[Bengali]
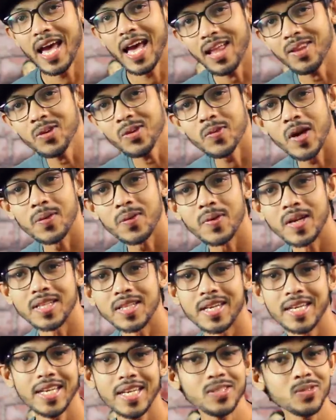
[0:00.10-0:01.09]
হ্যালো ভাই
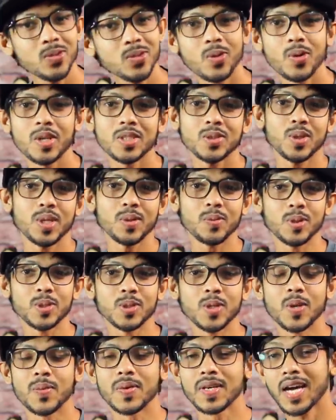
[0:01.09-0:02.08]
ব্রাদার একটু নড়ে চড়ে
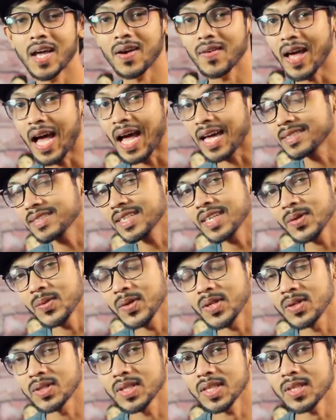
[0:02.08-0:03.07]
বসতে হবে কারণ আজকের
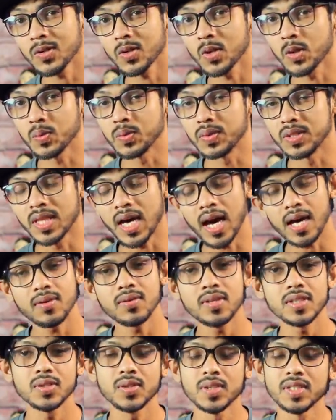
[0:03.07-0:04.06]
ভিডিওতে খুব
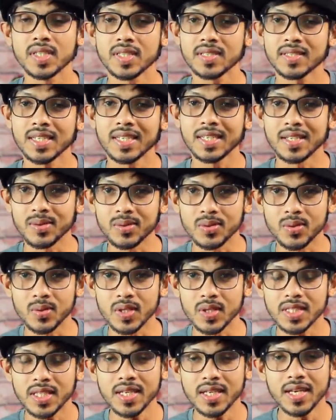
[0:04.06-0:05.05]
দারুণ কিছু ইন্টারেস্টিং নিউজ রয়েছে